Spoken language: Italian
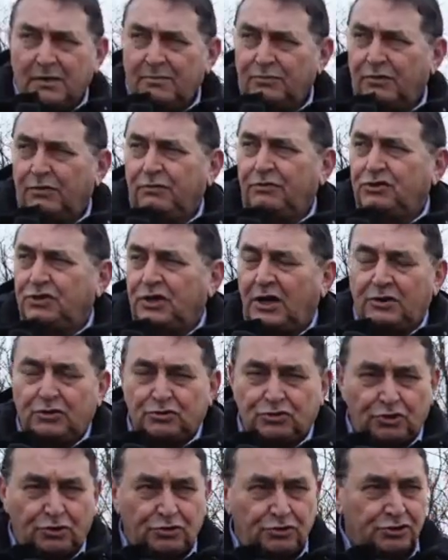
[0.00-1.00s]
dove
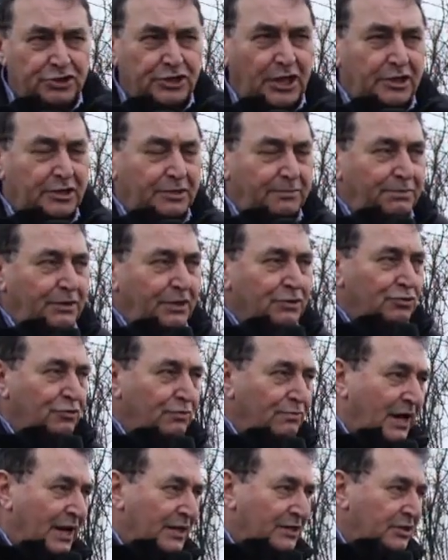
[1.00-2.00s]
sono stati
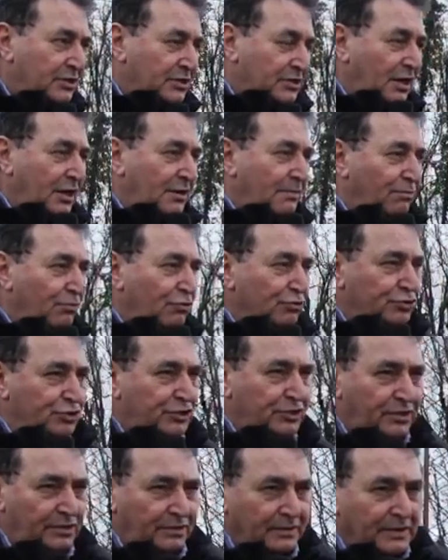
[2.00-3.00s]
piantumati tra
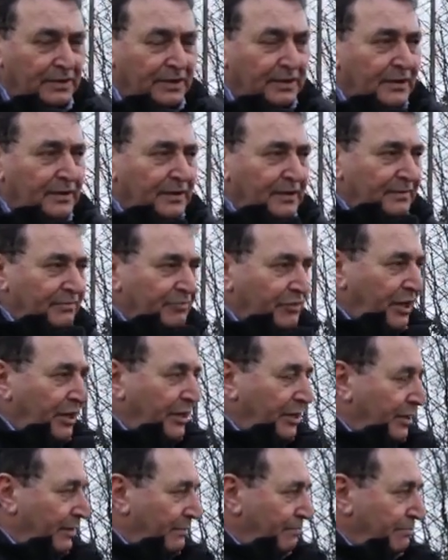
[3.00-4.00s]
arbusti
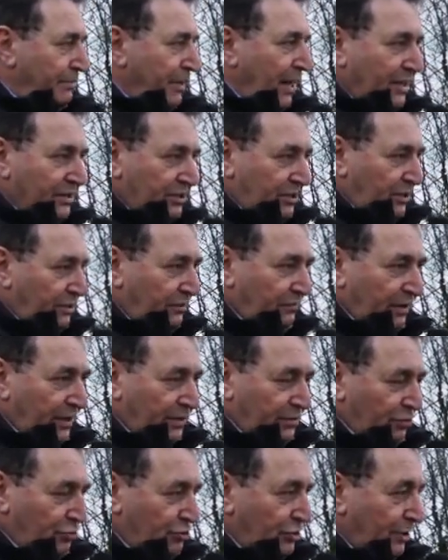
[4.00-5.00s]
e piante di
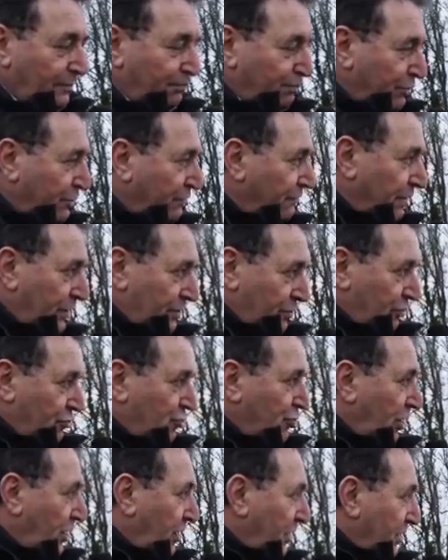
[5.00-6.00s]
vario tipo, di vario
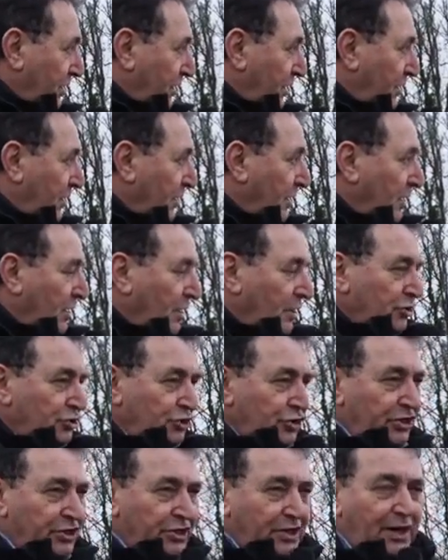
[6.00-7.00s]
genere,
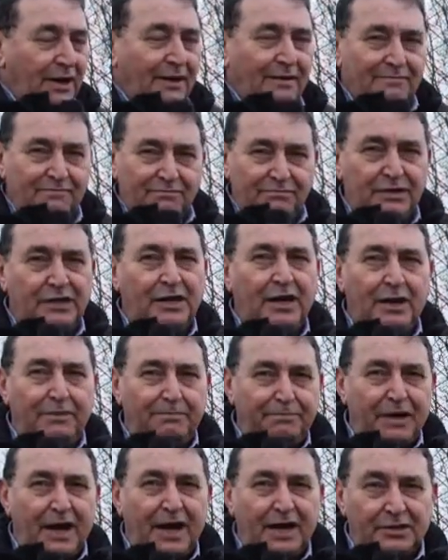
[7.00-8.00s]
circa 1000
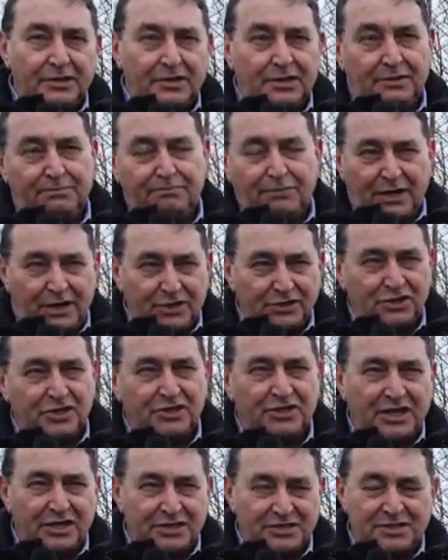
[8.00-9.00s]
piante, per
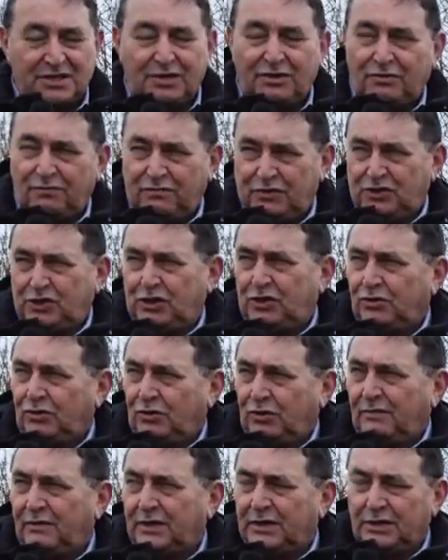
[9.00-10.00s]
l'esattezza
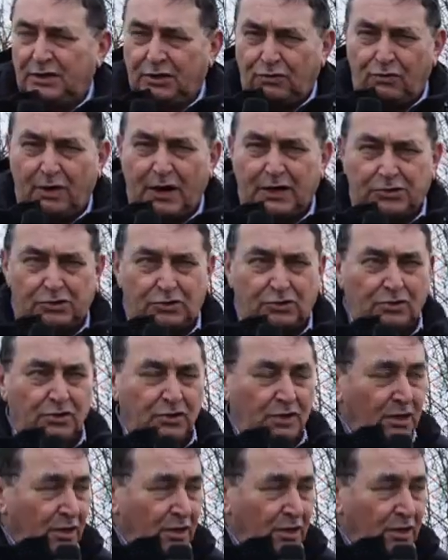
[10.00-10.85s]
994.